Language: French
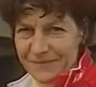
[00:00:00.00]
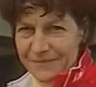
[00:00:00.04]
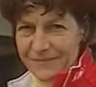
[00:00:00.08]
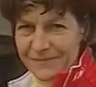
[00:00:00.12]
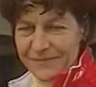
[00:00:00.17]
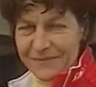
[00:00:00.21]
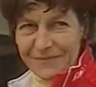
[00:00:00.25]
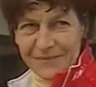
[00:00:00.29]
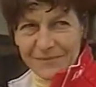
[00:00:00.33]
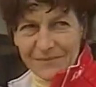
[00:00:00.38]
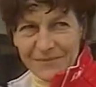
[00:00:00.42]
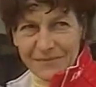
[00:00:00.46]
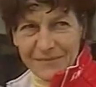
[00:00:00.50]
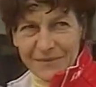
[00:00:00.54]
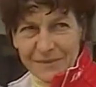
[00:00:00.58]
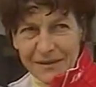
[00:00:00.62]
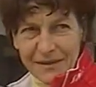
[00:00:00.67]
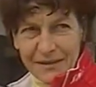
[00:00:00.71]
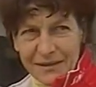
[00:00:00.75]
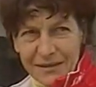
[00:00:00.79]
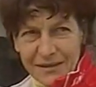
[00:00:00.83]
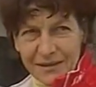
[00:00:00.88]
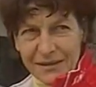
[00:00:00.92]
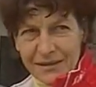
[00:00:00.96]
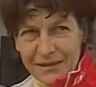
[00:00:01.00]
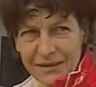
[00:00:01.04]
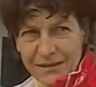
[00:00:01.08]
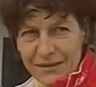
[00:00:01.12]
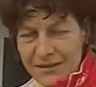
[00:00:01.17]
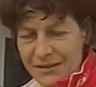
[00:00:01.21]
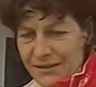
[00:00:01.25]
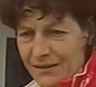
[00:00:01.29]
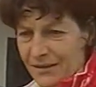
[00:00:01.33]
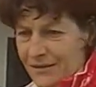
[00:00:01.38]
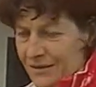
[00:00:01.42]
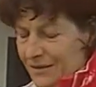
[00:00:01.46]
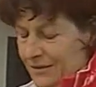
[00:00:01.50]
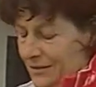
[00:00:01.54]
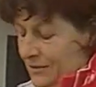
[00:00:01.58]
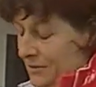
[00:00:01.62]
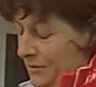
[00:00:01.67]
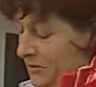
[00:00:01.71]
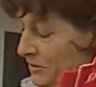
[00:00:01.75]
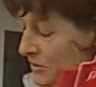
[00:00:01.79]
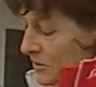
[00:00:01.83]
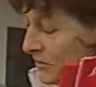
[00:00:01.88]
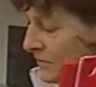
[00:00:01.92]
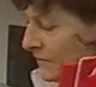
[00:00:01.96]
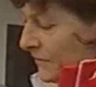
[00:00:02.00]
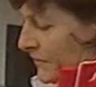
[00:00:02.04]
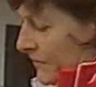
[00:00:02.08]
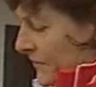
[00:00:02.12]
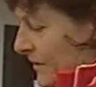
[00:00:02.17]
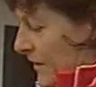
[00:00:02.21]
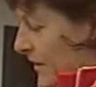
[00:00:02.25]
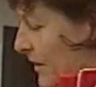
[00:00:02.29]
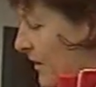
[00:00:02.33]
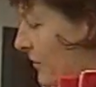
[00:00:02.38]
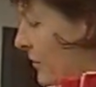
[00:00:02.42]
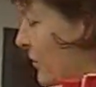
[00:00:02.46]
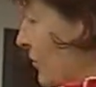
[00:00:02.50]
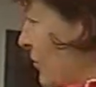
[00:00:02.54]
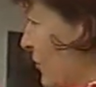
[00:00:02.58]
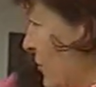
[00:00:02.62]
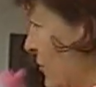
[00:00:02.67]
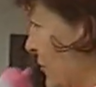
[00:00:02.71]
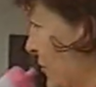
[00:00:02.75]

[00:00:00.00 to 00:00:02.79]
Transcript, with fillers: c'est un gage de longévité, ça Entre